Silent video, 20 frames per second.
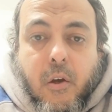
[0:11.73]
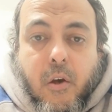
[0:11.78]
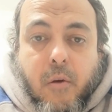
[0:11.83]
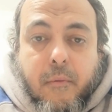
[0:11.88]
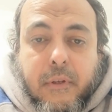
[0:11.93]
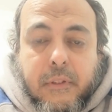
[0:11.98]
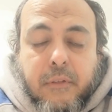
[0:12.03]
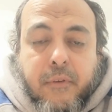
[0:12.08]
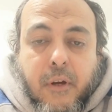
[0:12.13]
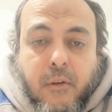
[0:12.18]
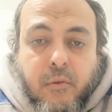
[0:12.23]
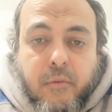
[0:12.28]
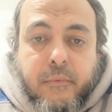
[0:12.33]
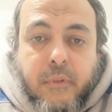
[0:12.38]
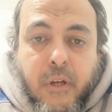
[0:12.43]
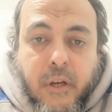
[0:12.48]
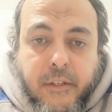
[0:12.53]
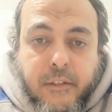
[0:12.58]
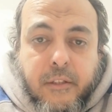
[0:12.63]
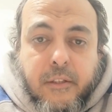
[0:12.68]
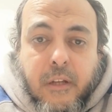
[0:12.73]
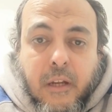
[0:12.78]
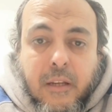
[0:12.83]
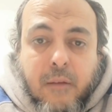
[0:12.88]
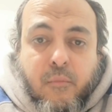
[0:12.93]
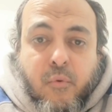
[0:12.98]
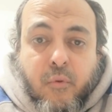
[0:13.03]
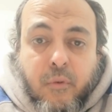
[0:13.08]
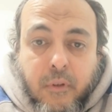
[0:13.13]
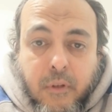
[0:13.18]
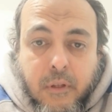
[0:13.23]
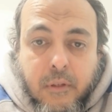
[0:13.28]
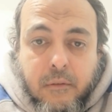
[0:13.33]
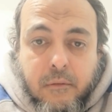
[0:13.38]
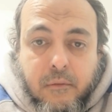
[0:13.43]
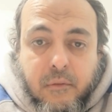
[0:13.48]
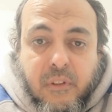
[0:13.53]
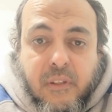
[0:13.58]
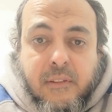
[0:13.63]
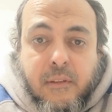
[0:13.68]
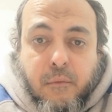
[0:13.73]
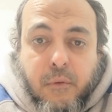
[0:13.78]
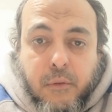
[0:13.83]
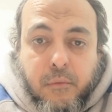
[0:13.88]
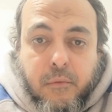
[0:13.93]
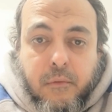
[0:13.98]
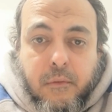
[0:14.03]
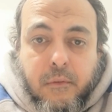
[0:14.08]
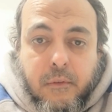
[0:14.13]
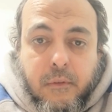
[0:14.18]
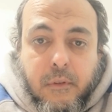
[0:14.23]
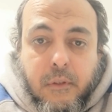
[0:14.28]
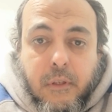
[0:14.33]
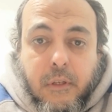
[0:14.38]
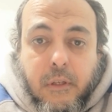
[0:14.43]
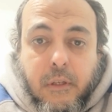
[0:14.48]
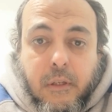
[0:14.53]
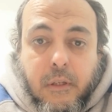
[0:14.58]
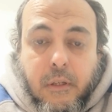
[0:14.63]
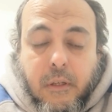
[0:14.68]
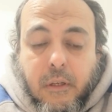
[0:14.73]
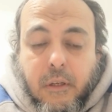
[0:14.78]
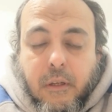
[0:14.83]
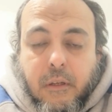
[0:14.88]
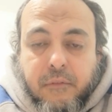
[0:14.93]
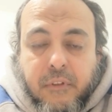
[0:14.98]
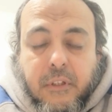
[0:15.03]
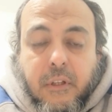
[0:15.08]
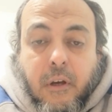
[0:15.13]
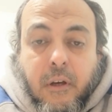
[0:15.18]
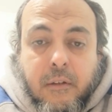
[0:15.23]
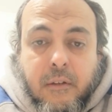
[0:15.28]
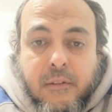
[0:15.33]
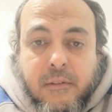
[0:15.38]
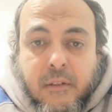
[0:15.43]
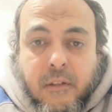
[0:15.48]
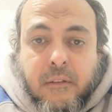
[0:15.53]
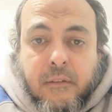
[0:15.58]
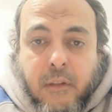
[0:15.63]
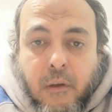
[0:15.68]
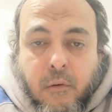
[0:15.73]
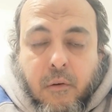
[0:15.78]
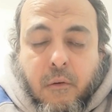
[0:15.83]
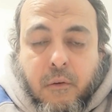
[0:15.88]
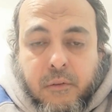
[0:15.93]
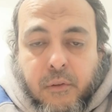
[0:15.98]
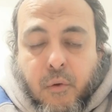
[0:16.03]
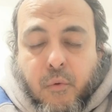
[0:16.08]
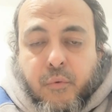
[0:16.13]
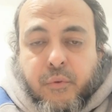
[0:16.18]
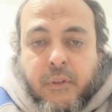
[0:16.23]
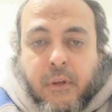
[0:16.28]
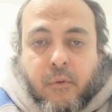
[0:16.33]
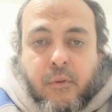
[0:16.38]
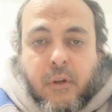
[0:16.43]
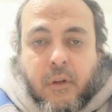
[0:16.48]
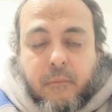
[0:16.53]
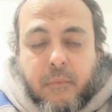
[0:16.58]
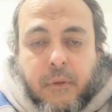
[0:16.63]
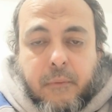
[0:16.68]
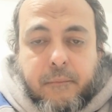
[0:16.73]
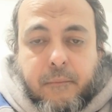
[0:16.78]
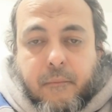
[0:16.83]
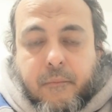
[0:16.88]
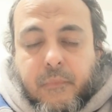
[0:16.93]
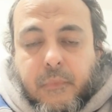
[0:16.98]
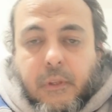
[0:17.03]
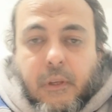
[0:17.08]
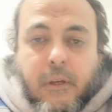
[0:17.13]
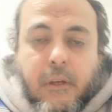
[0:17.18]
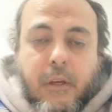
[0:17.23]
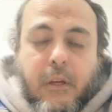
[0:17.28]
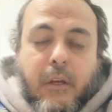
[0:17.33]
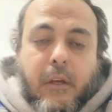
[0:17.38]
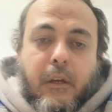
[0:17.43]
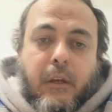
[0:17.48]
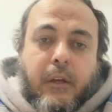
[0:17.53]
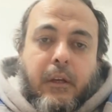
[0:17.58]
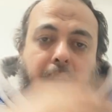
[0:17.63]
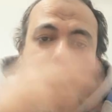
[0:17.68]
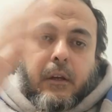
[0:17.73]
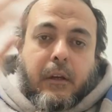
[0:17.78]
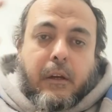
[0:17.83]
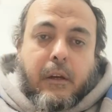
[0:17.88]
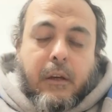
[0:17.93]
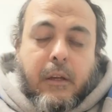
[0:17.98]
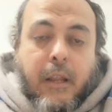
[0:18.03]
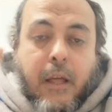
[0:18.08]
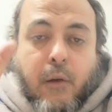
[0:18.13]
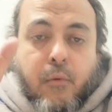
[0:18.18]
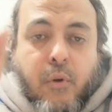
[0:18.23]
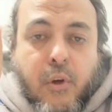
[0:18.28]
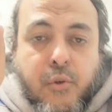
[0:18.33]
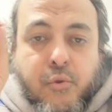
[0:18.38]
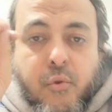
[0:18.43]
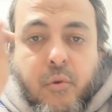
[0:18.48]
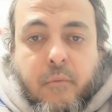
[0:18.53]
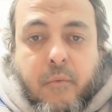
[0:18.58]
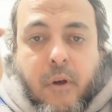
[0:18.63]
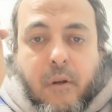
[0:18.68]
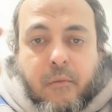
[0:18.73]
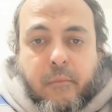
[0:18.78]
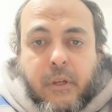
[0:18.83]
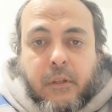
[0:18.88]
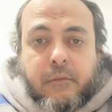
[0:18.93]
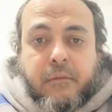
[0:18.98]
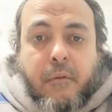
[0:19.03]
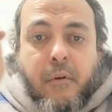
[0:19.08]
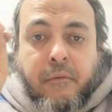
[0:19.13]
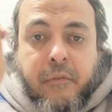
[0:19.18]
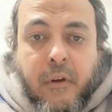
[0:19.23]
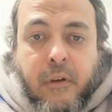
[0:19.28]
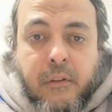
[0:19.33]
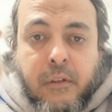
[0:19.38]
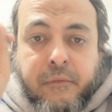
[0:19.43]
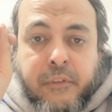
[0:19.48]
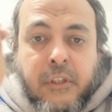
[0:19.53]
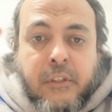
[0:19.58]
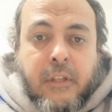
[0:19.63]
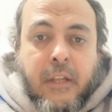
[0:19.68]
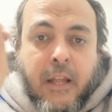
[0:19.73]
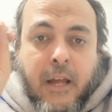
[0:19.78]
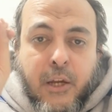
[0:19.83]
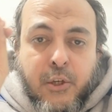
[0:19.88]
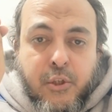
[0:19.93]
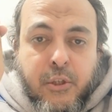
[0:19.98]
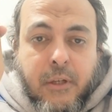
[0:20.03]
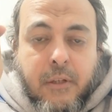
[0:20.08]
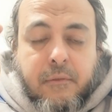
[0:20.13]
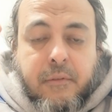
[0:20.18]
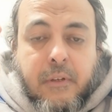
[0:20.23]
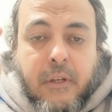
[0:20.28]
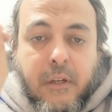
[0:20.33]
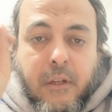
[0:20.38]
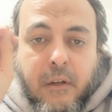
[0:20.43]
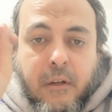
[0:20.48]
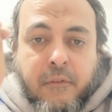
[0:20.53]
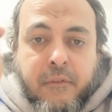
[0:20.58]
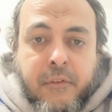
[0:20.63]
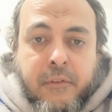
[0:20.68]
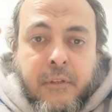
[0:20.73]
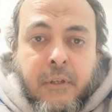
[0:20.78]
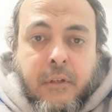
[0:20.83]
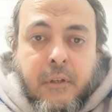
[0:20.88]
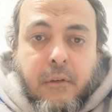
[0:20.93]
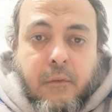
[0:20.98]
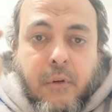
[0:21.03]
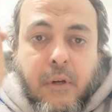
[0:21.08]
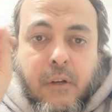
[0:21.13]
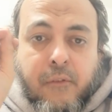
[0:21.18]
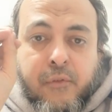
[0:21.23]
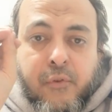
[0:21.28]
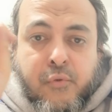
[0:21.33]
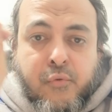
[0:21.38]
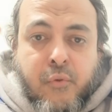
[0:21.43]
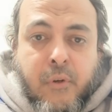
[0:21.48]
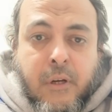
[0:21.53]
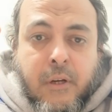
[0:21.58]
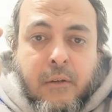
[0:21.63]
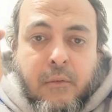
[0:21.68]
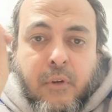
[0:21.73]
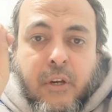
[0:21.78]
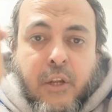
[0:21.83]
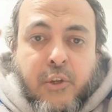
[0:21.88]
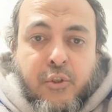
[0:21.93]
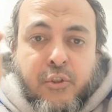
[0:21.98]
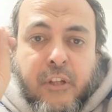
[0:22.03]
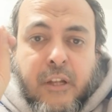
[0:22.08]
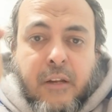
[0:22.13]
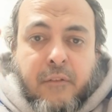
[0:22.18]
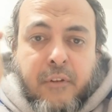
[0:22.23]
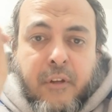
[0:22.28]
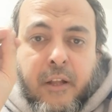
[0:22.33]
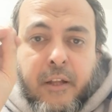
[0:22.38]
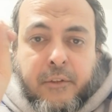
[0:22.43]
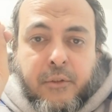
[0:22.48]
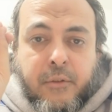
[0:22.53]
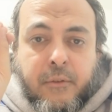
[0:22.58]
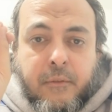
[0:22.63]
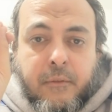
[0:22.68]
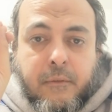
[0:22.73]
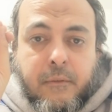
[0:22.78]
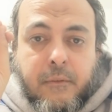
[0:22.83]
وما تفعلوا من خير يعلمه الله تزودوا فإن غير الزاد التقوى يا أولي الألباب الحج أشهر معلومات فمن فرض فيهن الحج فلا رفث ولا فسوق ولا جدال في الحج